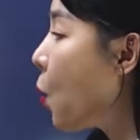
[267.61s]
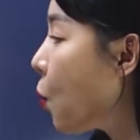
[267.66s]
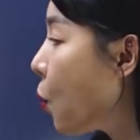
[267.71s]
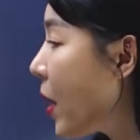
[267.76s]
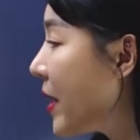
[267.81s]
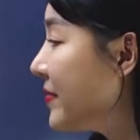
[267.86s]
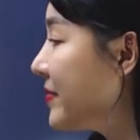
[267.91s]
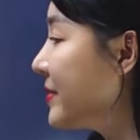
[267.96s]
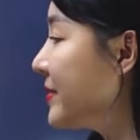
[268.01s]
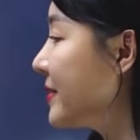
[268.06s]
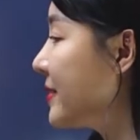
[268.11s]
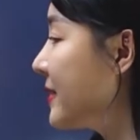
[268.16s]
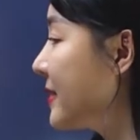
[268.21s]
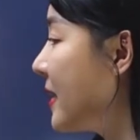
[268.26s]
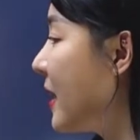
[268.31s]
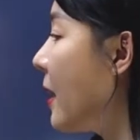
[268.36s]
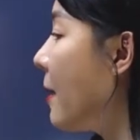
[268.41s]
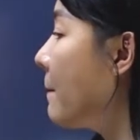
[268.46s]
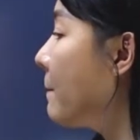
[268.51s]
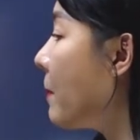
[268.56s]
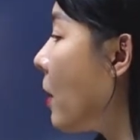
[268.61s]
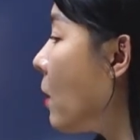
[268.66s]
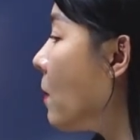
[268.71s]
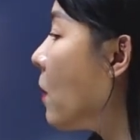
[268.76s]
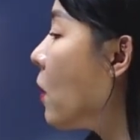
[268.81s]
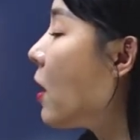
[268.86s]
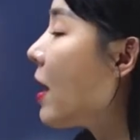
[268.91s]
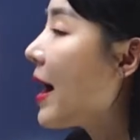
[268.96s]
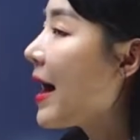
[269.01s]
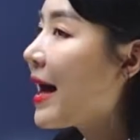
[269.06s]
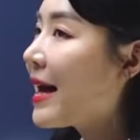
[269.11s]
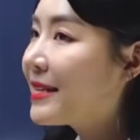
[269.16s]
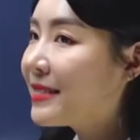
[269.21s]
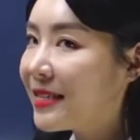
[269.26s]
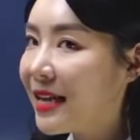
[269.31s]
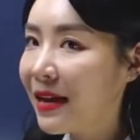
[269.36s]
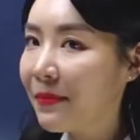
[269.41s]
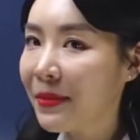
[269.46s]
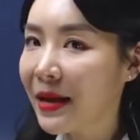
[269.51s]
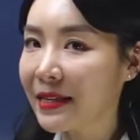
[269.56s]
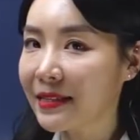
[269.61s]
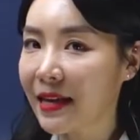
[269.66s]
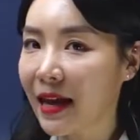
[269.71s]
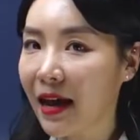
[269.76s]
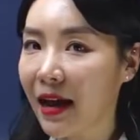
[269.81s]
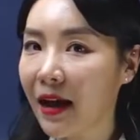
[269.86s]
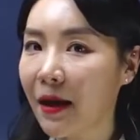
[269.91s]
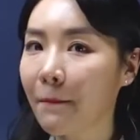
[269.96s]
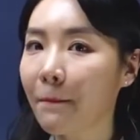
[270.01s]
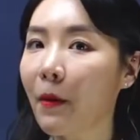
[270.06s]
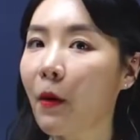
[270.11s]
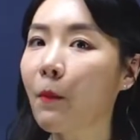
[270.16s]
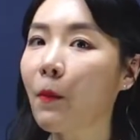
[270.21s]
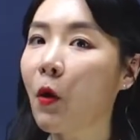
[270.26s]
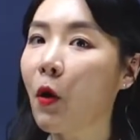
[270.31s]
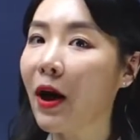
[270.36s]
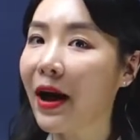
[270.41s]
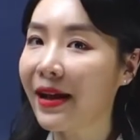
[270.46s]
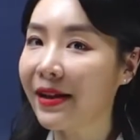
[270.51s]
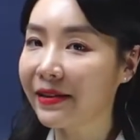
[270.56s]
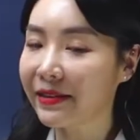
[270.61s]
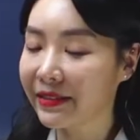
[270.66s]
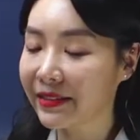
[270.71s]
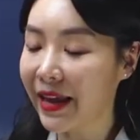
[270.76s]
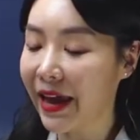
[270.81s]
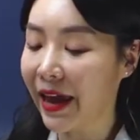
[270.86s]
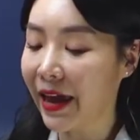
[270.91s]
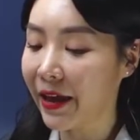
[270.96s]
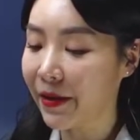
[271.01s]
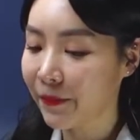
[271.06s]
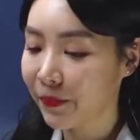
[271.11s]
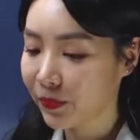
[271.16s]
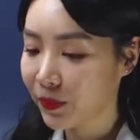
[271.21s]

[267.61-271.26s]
once, 뭐뭐 하자마자, 뭐뭐 할 때.